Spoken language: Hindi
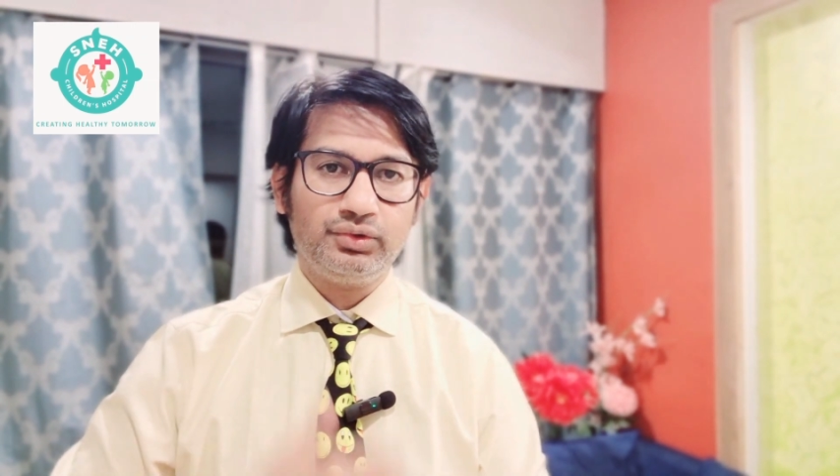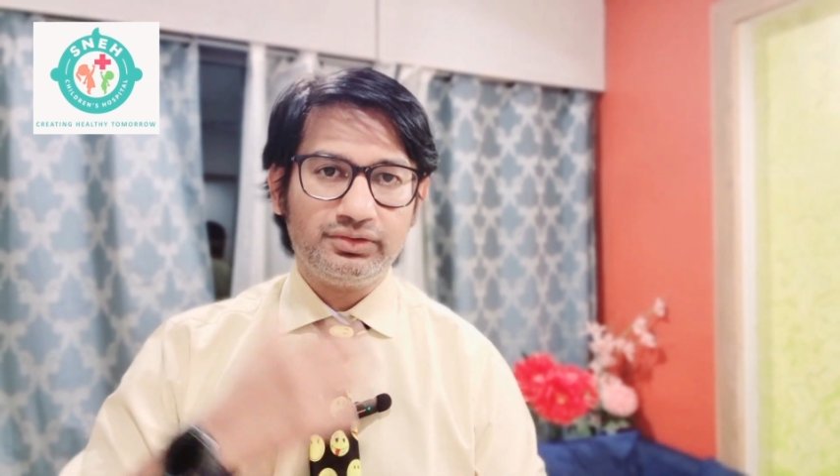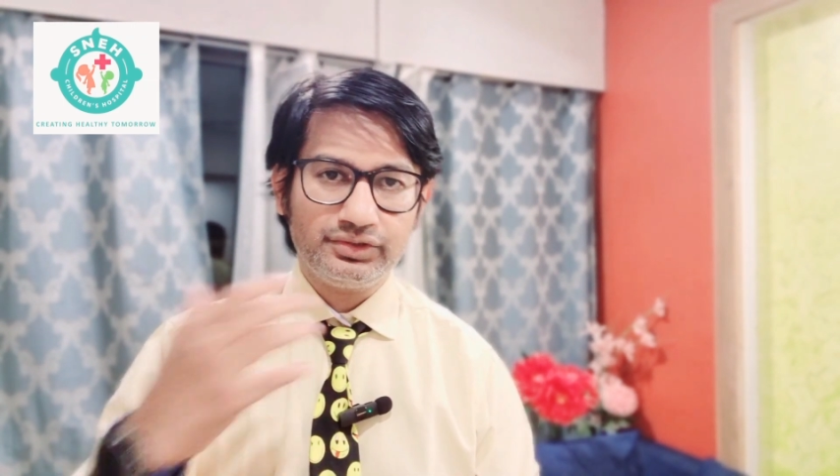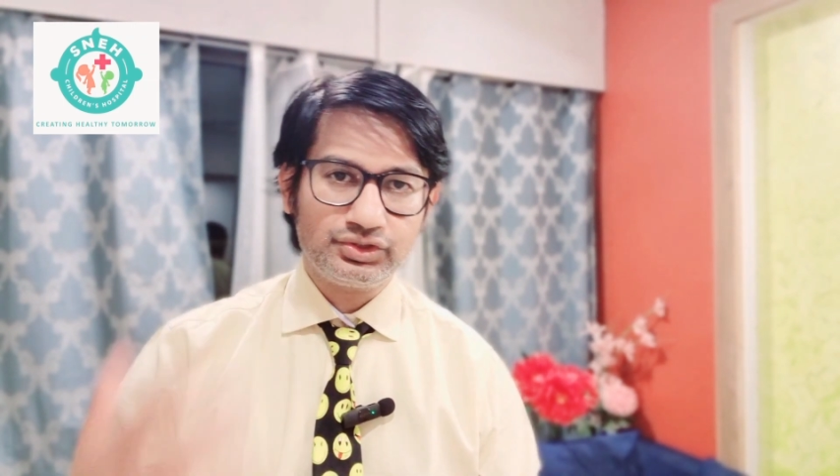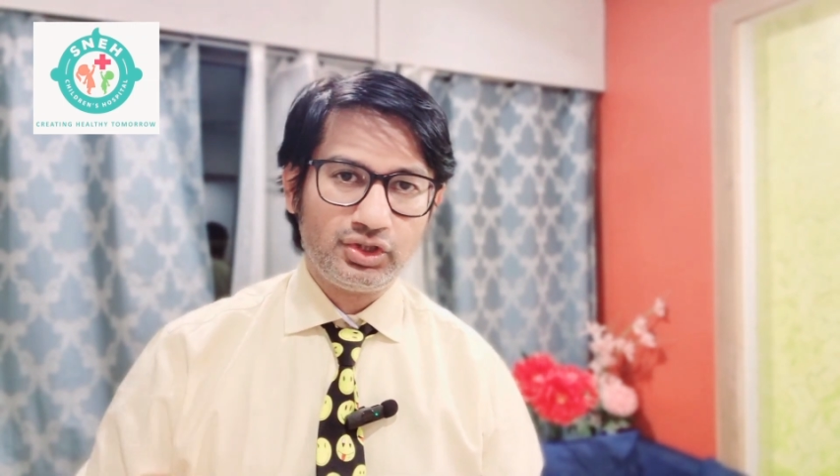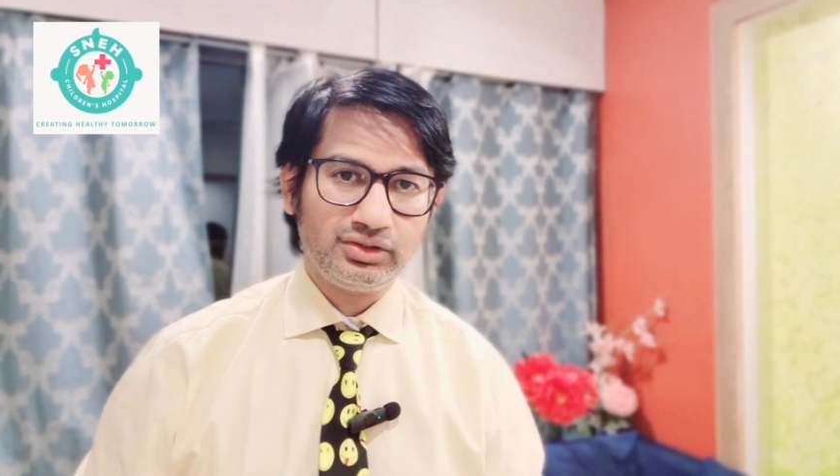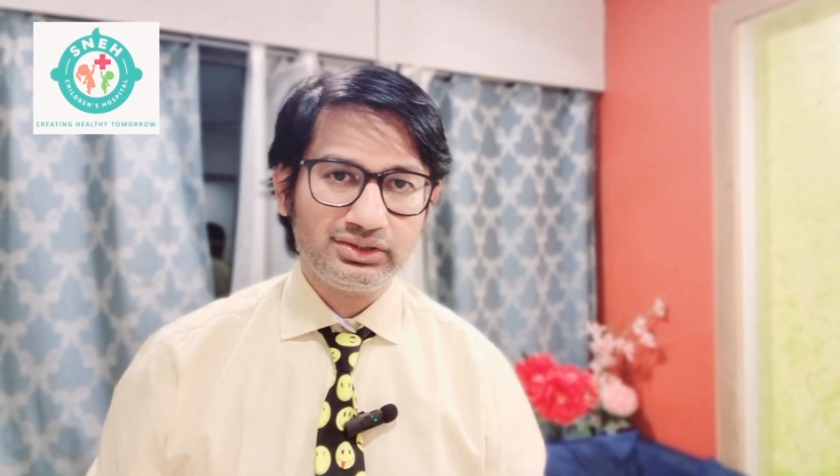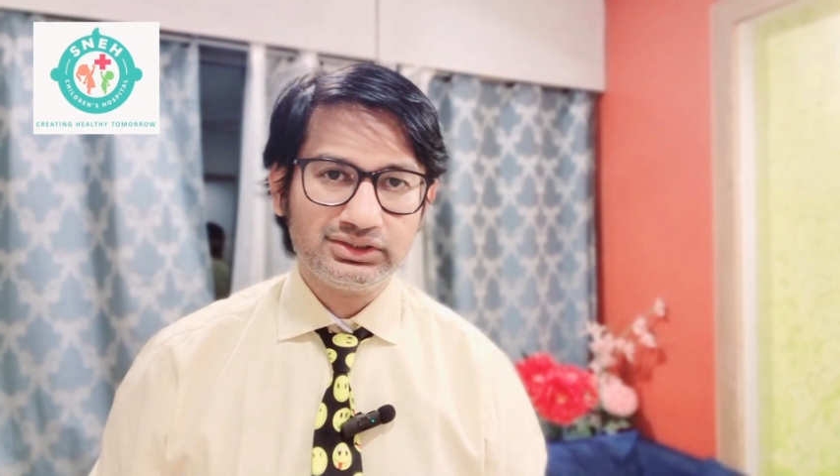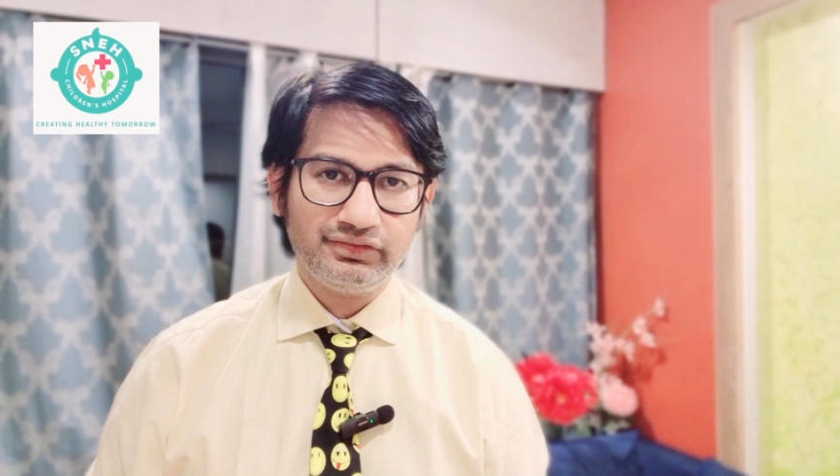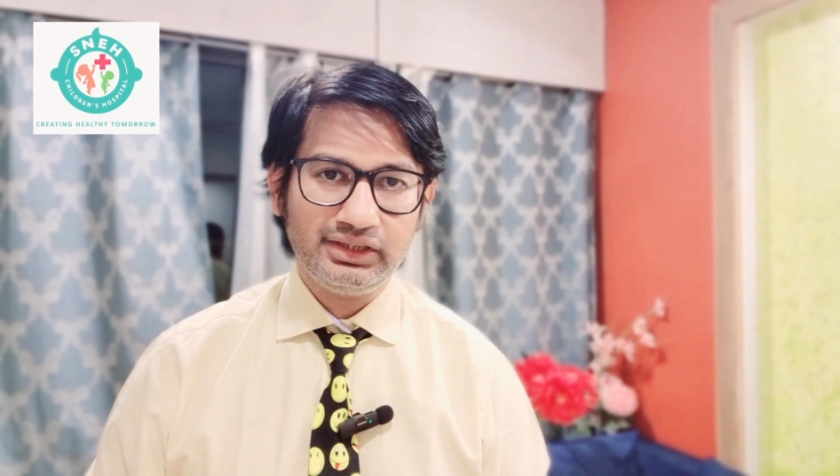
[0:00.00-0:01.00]
फोर आवर्स
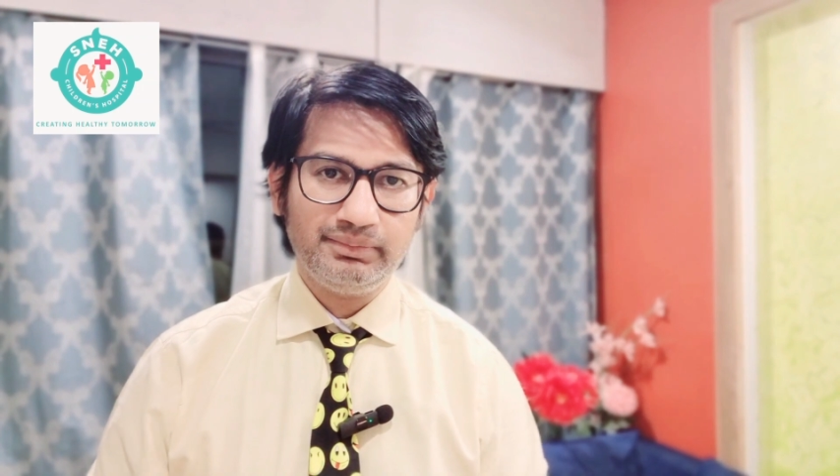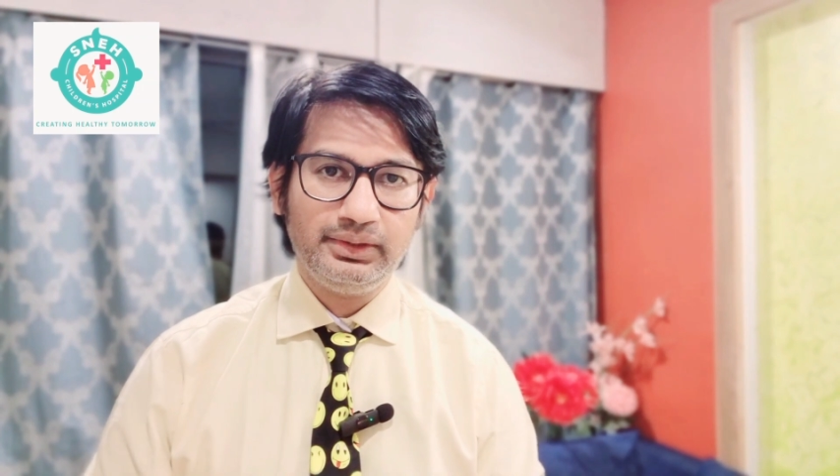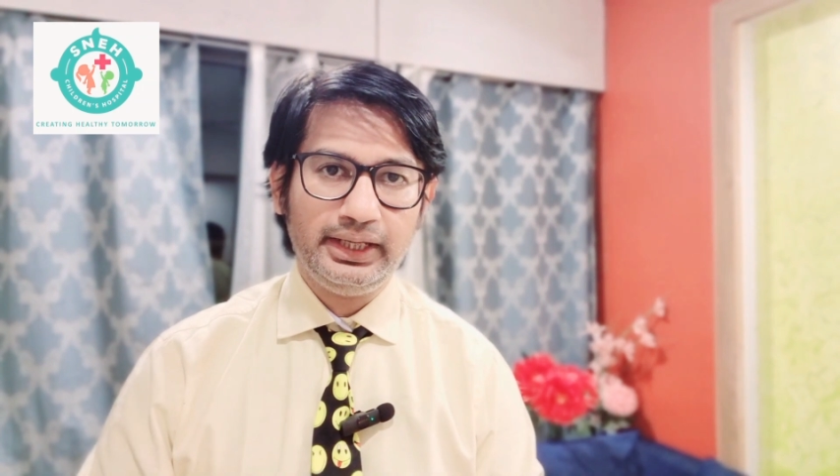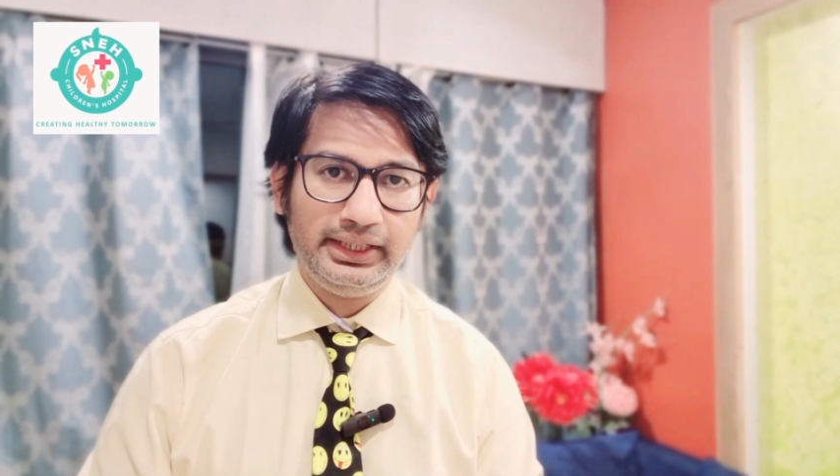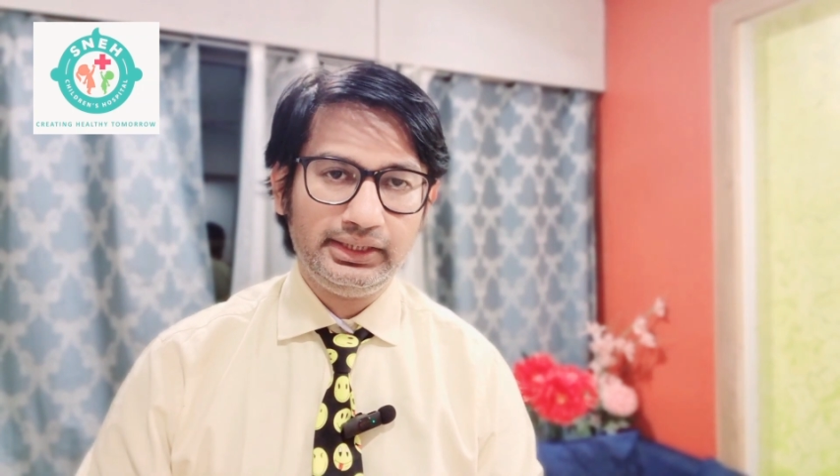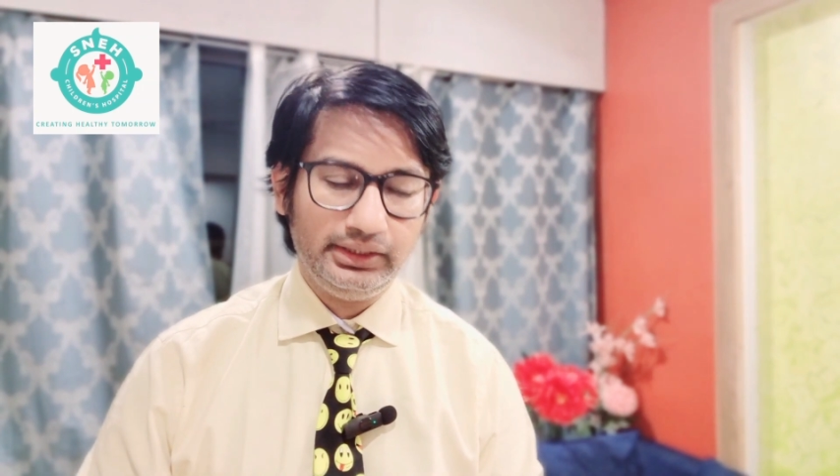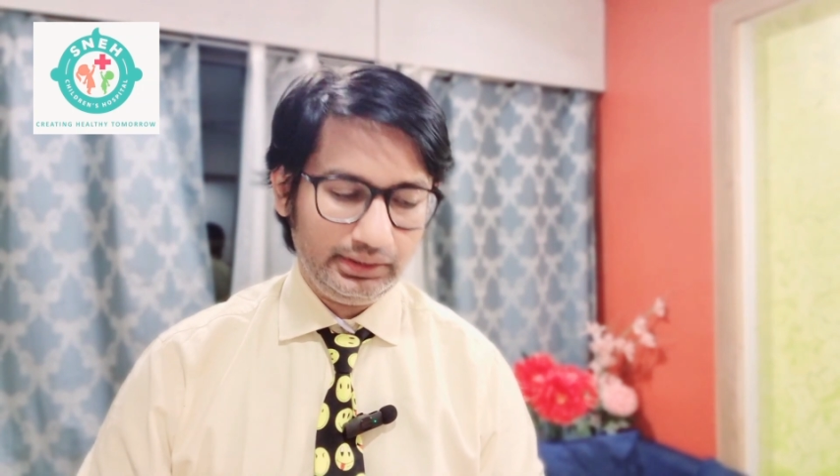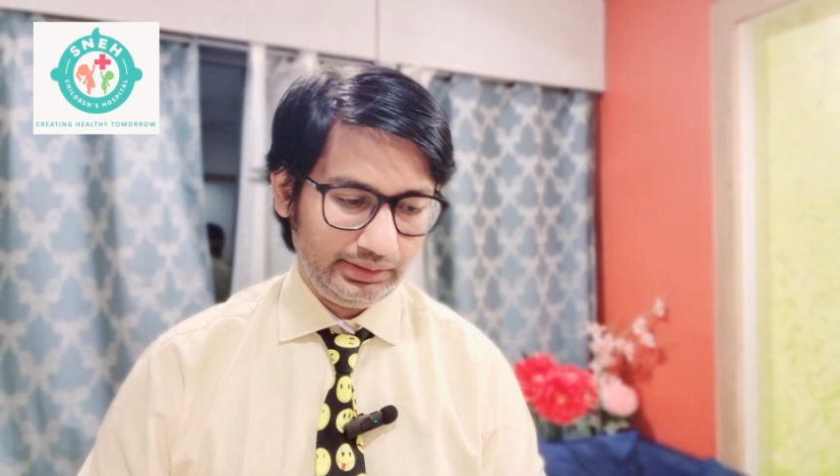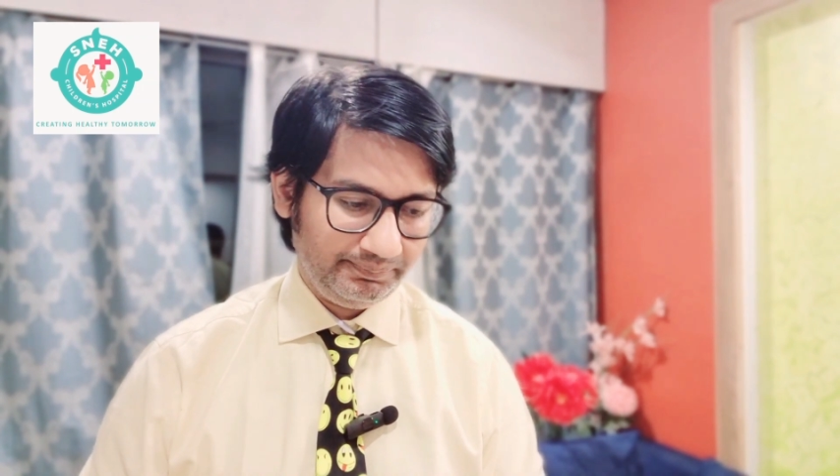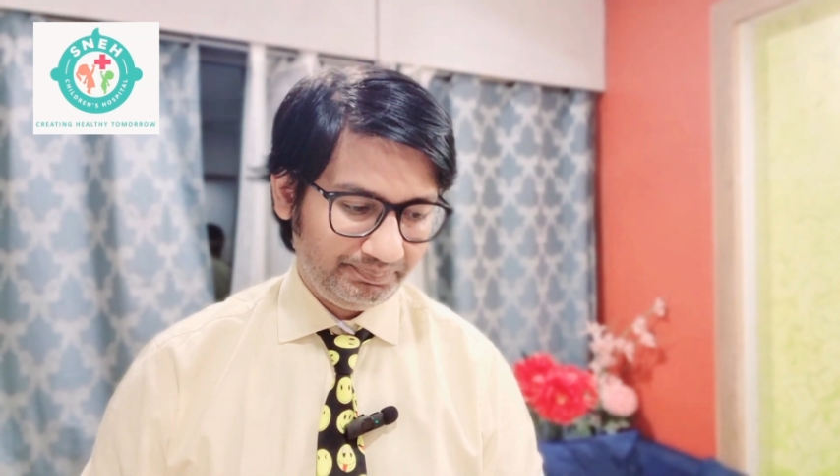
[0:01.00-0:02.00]
डॉक्टर्स अवेलेबल हैं कि
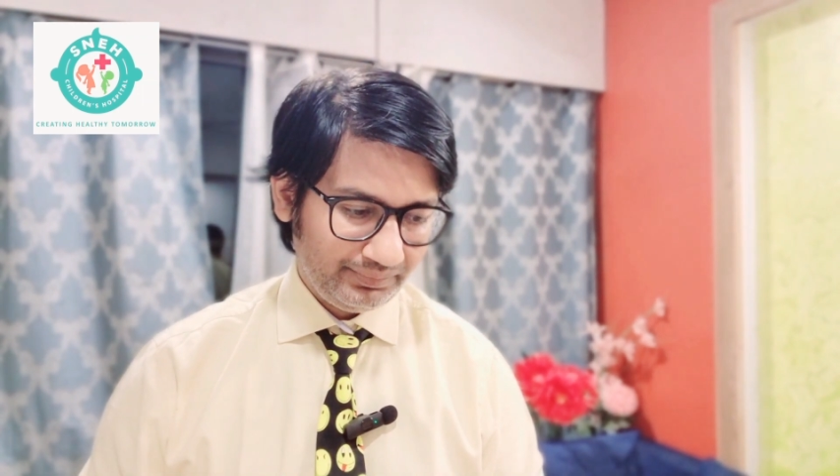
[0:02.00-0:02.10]
नहीं